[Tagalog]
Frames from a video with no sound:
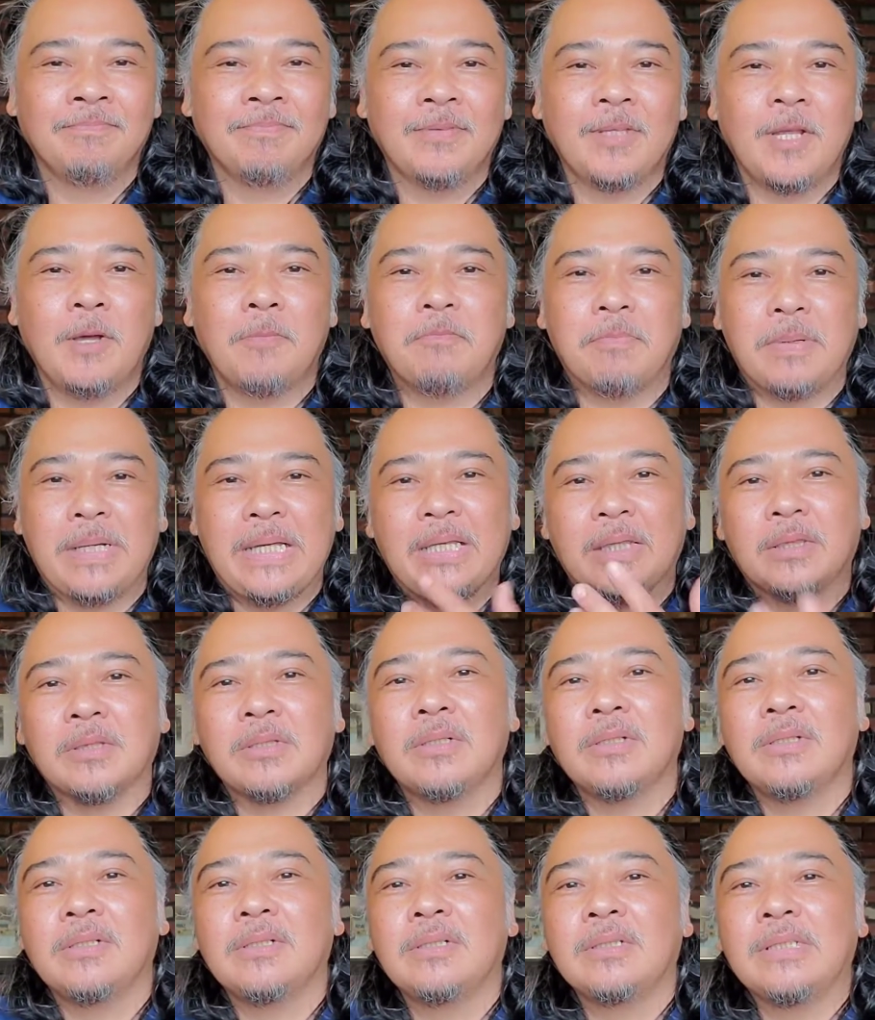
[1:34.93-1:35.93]
Na
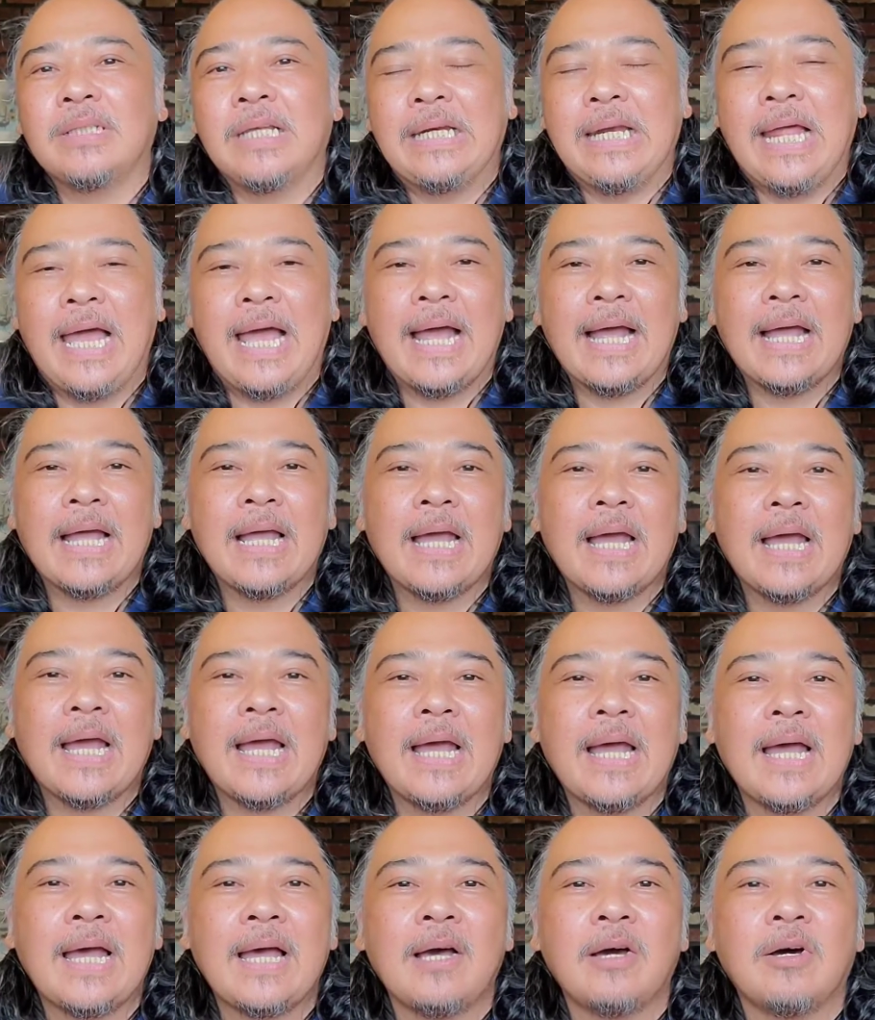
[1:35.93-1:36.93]
prito,
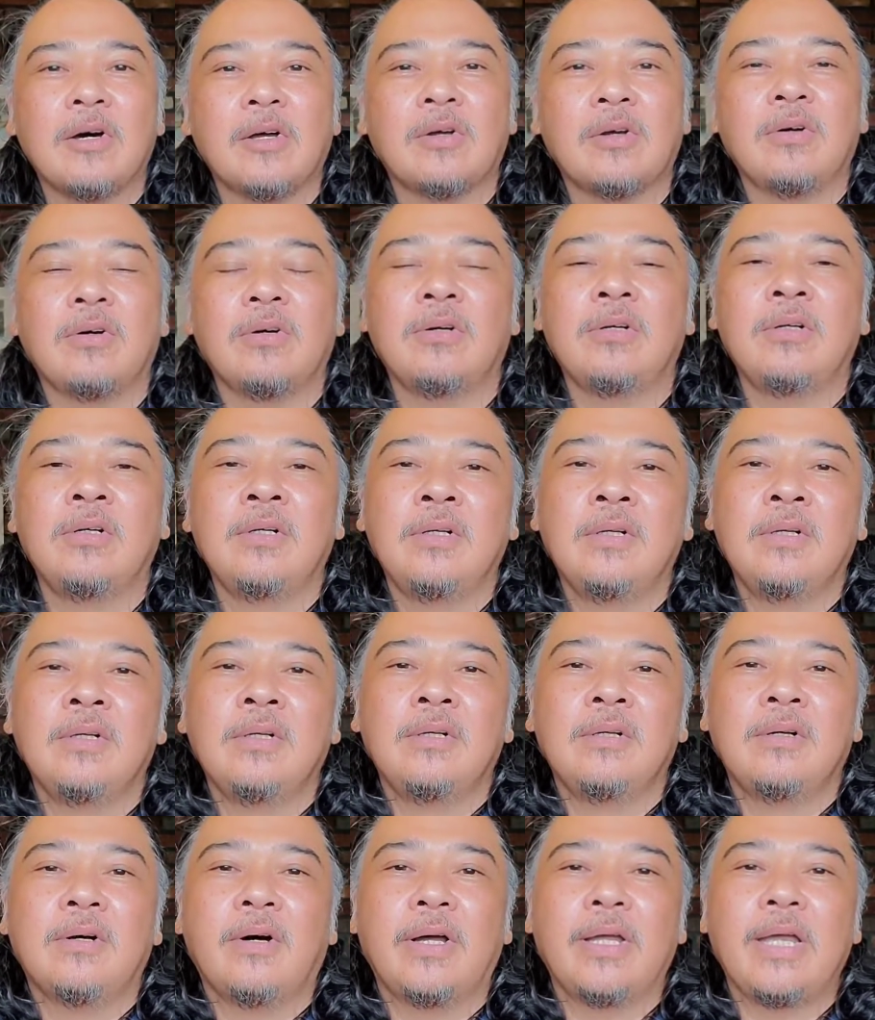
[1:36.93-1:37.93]
nilaga, o
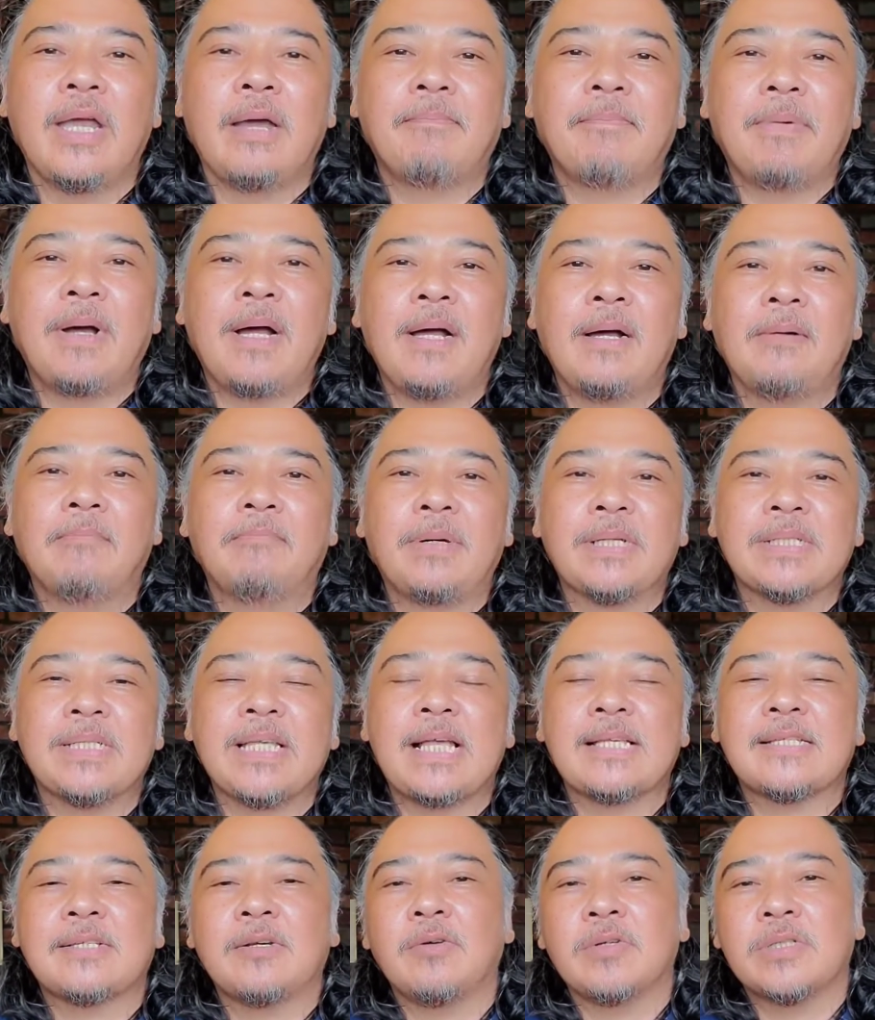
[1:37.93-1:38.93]
kaya pang
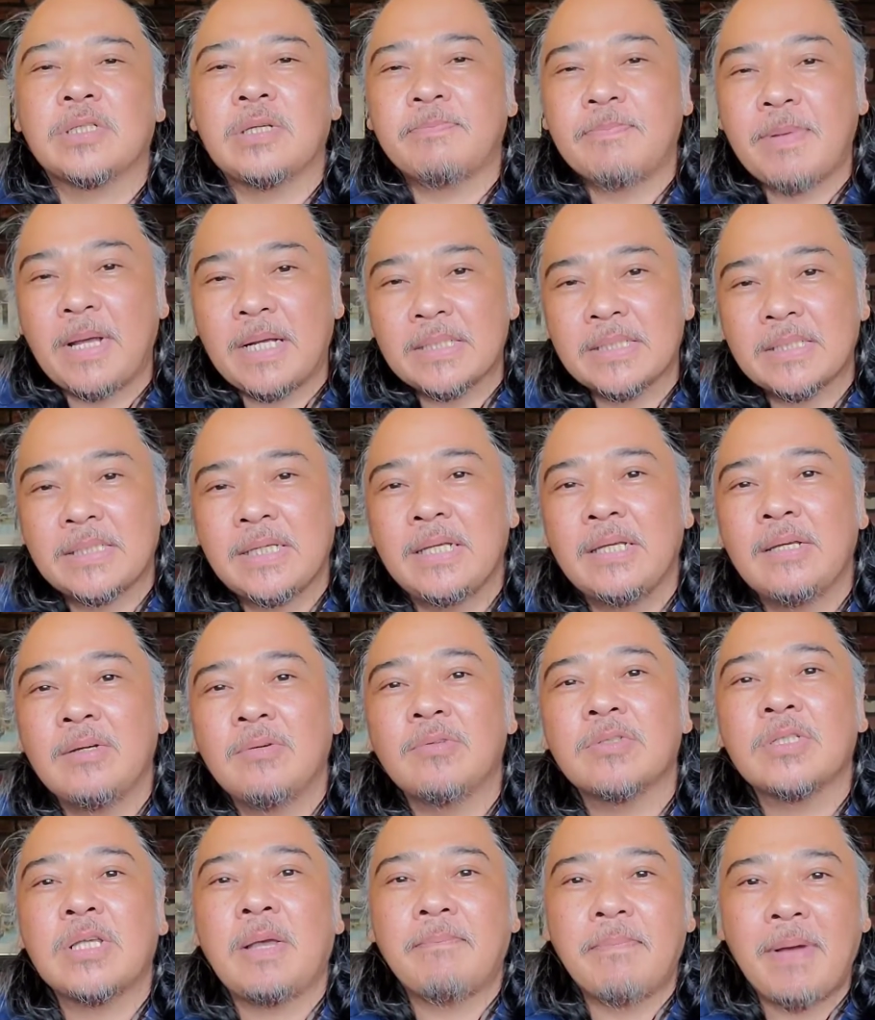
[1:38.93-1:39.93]
pansasawag sa paksiw,
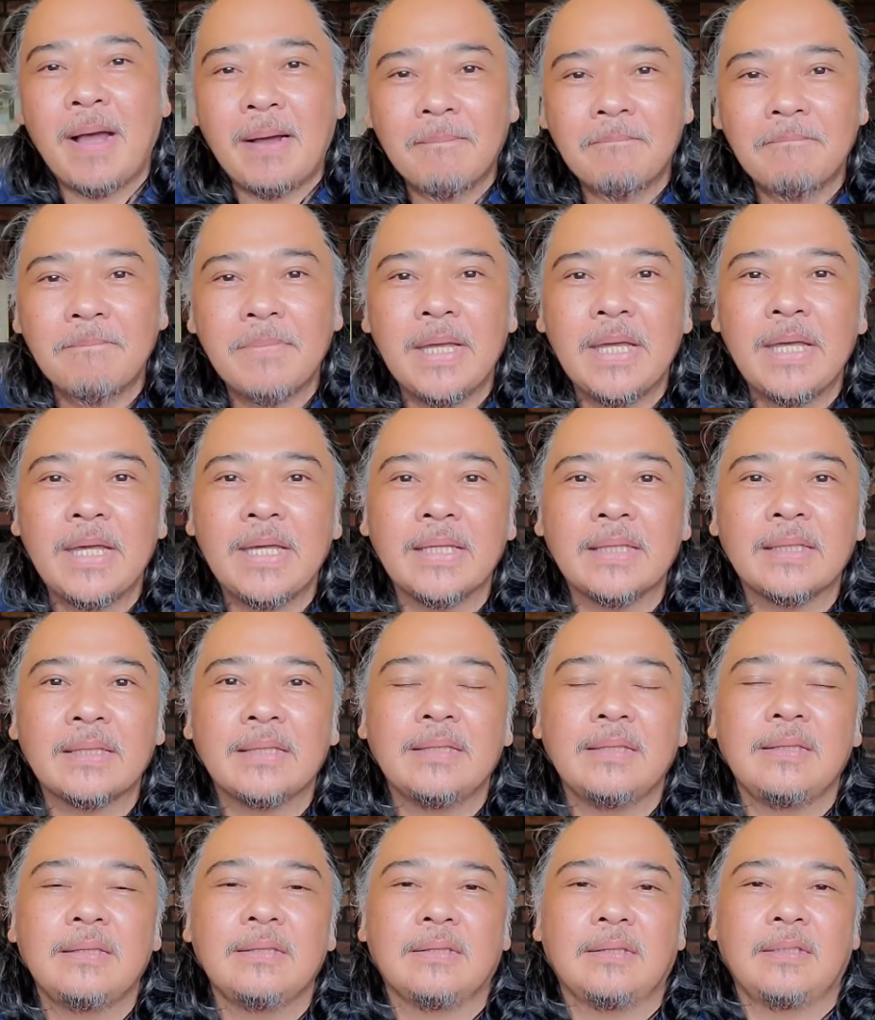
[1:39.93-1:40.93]
sa pakbit,
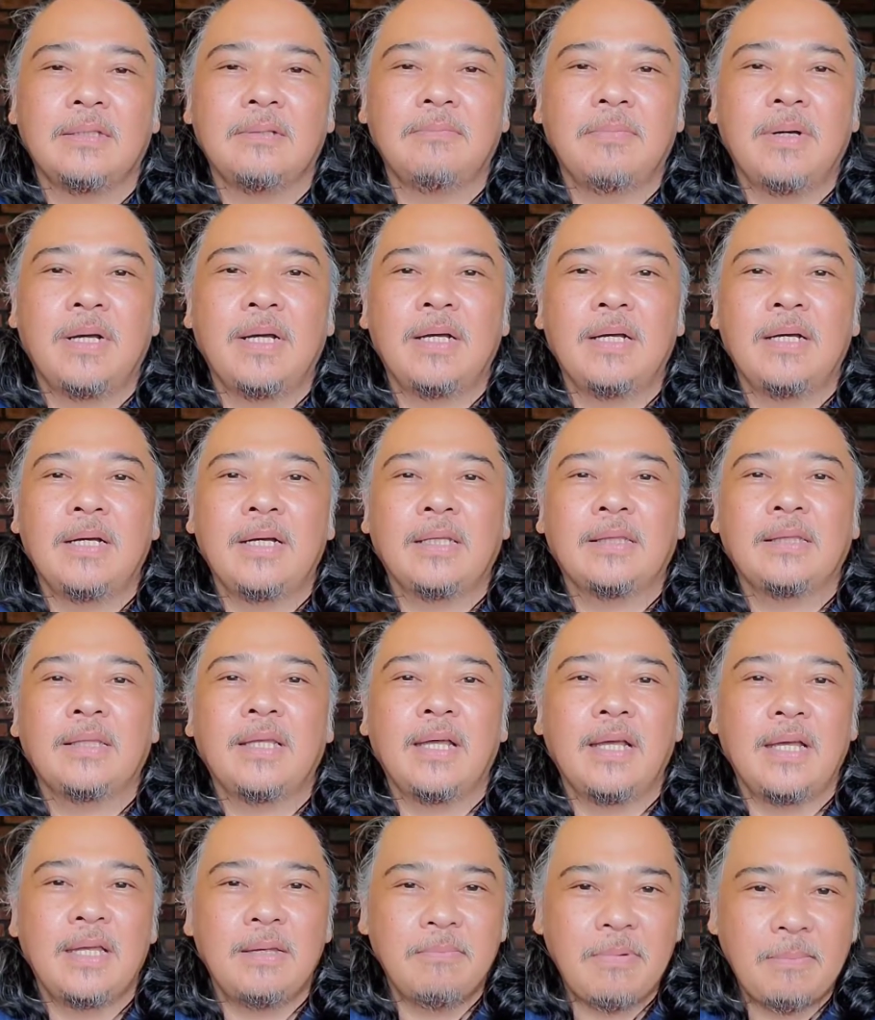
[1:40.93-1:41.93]
di ba? At
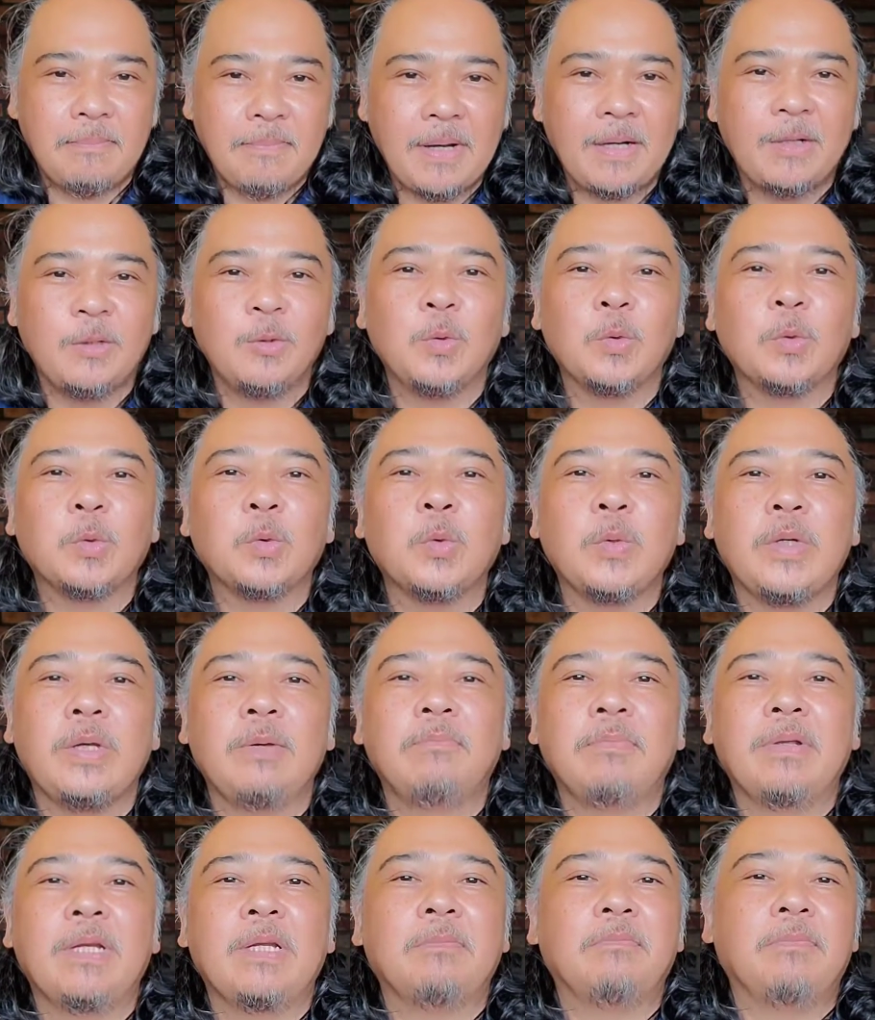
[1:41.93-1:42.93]
uh, iba pang lutuin
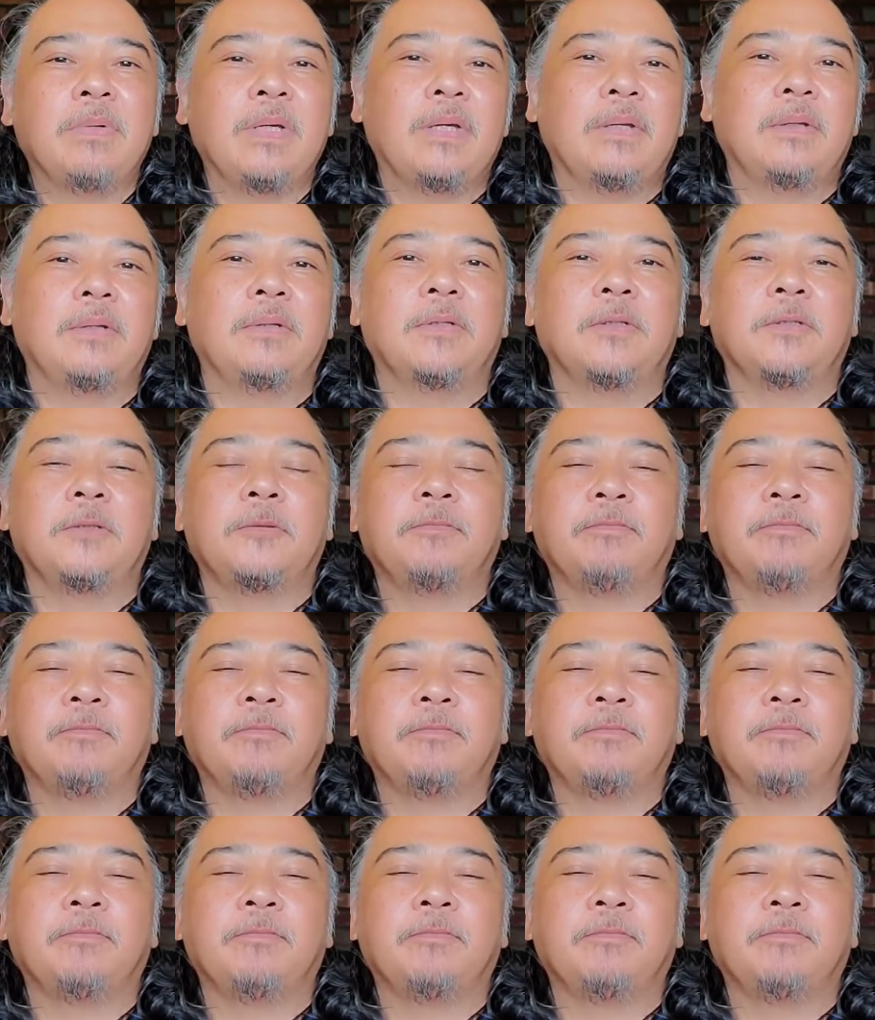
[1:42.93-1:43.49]
Pilipino.